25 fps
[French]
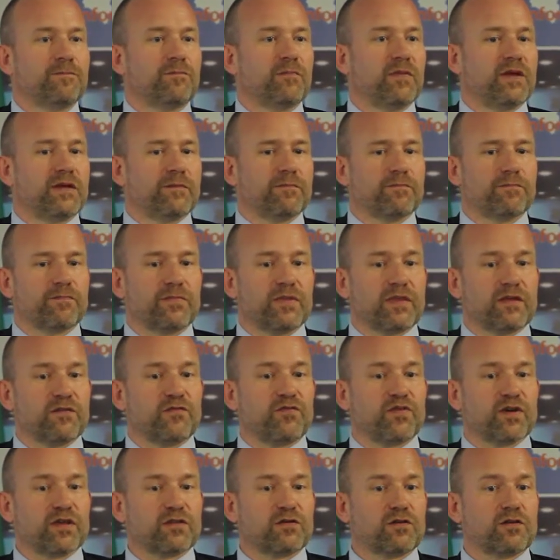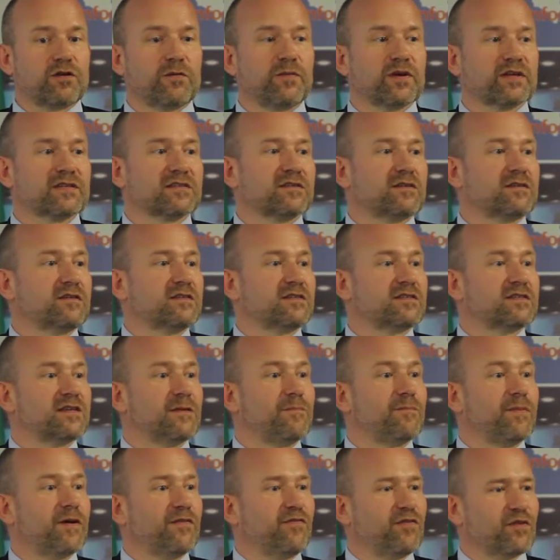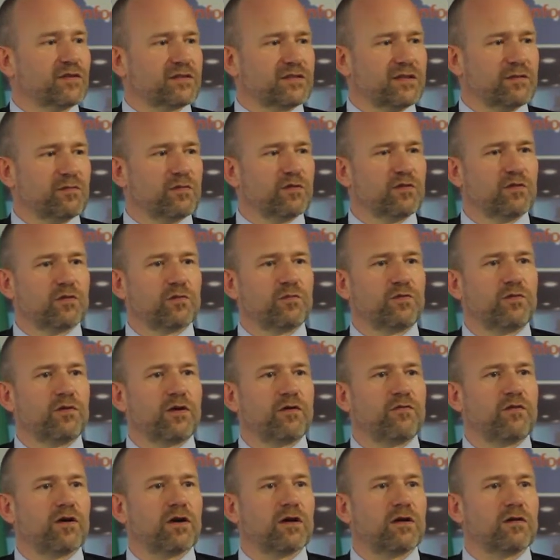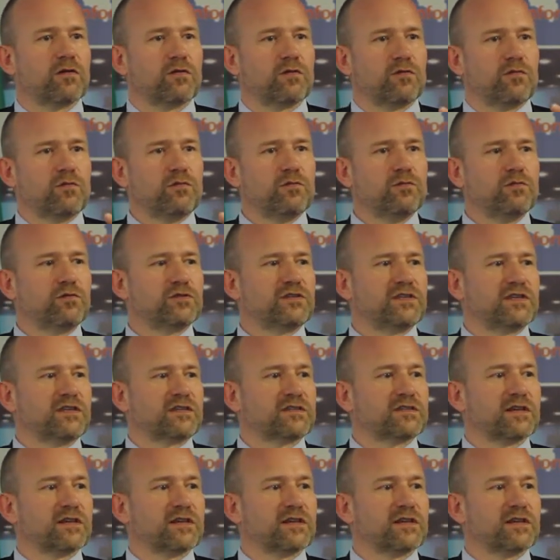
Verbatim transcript: mais faire du commerce en ligne, ce n'est pas forcément non plus avoir une boutique.